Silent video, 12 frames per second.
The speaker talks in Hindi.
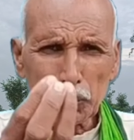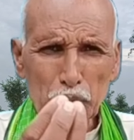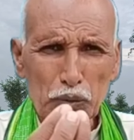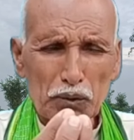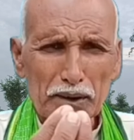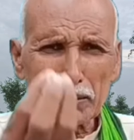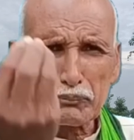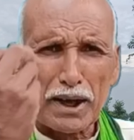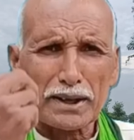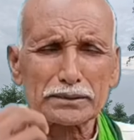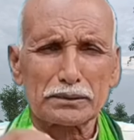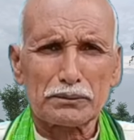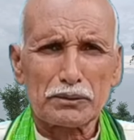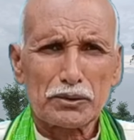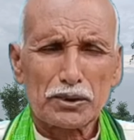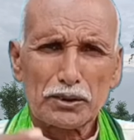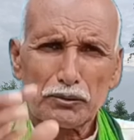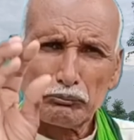उन लोगों के पास
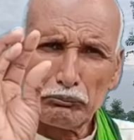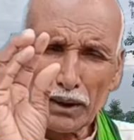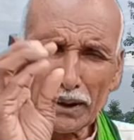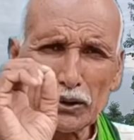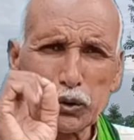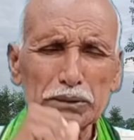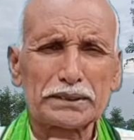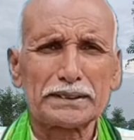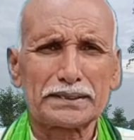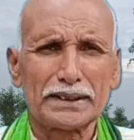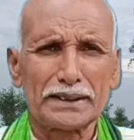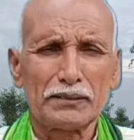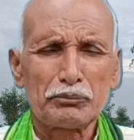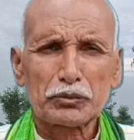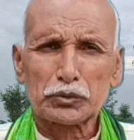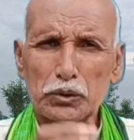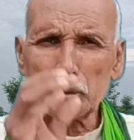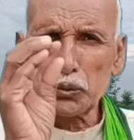मड़ी होती थी
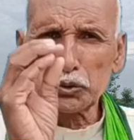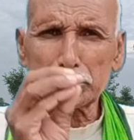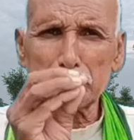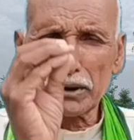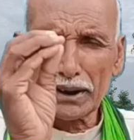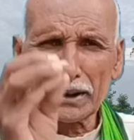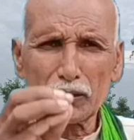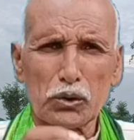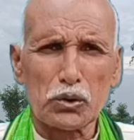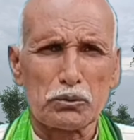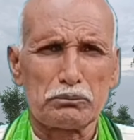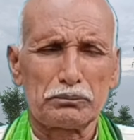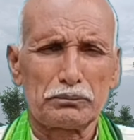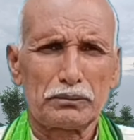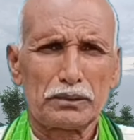तो उस मड़ी को